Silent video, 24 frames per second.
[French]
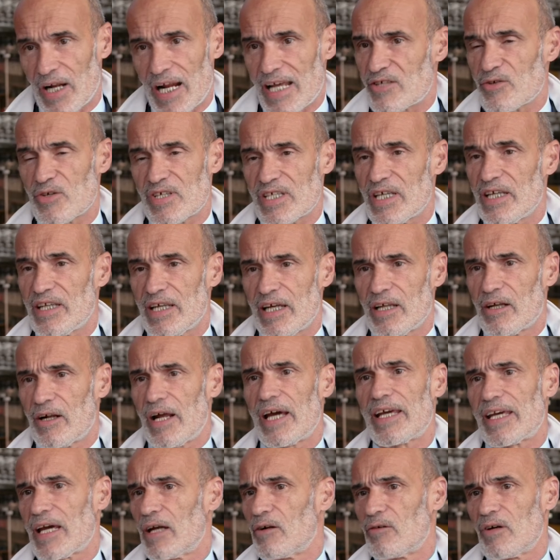dans la société dans
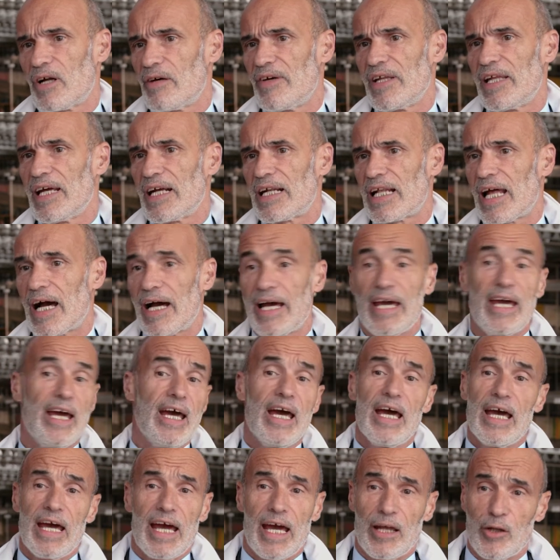laquelle on l'avait déclaré
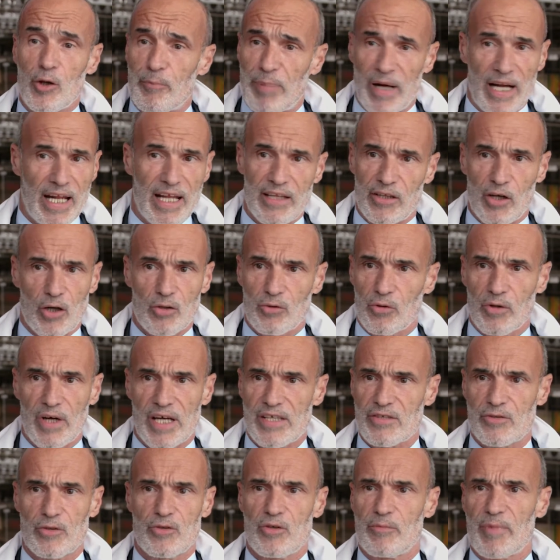et de ne pas l'étendre au
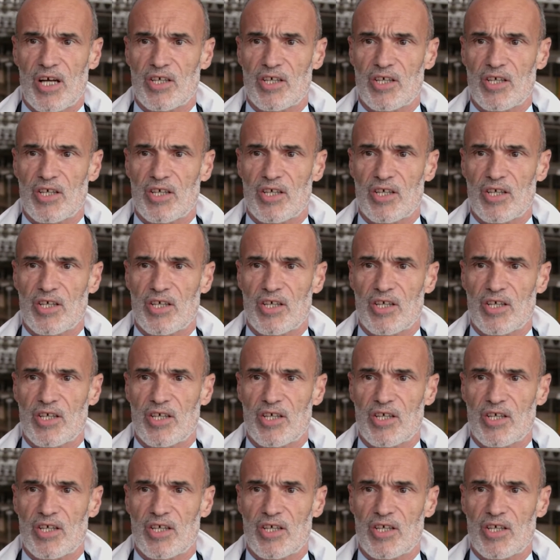reste du